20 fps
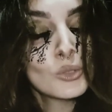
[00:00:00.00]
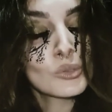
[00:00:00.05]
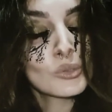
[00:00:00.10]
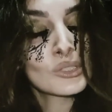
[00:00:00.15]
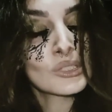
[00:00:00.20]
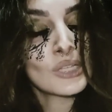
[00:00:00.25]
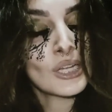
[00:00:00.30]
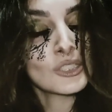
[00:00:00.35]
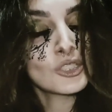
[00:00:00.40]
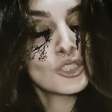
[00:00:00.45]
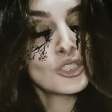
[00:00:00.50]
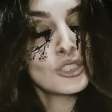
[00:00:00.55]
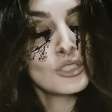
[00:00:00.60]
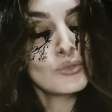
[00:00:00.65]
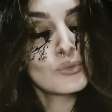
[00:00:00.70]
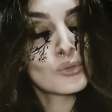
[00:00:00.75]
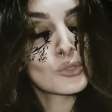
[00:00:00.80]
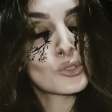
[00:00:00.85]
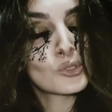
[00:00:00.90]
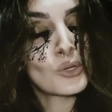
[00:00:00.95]
Os
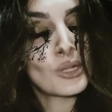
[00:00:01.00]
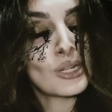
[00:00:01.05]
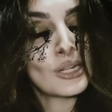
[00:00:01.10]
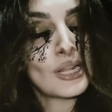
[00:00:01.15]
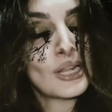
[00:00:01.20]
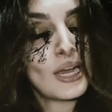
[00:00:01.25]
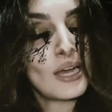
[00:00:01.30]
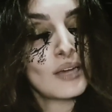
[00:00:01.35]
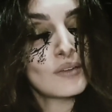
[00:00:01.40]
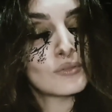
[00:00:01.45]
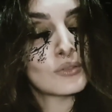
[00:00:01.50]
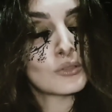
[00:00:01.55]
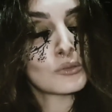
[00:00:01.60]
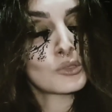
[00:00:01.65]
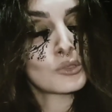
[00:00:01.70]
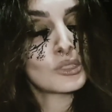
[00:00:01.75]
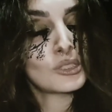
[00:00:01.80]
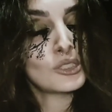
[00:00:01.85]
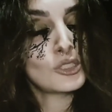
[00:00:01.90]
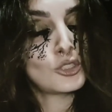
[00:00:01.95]
nativos
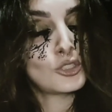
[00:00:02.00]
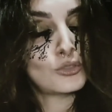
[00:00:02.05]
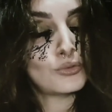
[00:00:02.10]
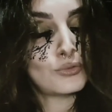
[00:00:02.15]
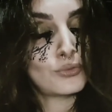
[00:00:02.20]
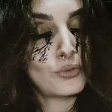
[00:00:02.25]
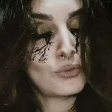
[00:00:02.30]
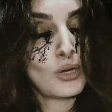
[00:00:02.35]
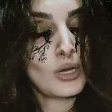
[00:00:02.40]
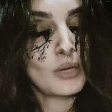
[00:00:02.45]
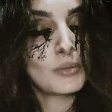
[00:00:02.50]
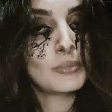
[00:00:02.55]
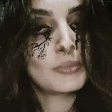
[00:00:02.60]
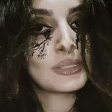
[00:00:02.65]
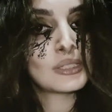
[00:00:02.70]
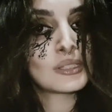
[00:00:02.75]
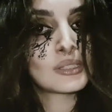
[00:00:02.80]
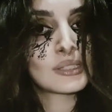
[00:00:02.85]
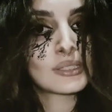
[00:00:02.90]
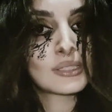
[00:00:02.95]
olhavam-se de forma
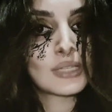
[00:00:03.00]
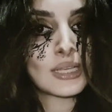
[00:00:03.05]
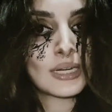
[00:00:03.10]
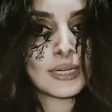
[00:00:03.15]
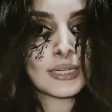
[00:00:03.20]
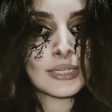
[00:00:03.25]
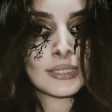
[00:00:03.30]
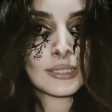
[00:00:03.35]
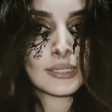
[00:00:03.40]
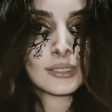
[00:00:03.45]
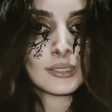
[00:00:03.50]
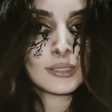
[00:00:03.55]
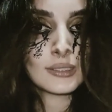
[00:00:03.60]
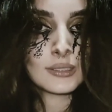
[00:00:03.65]
estranha.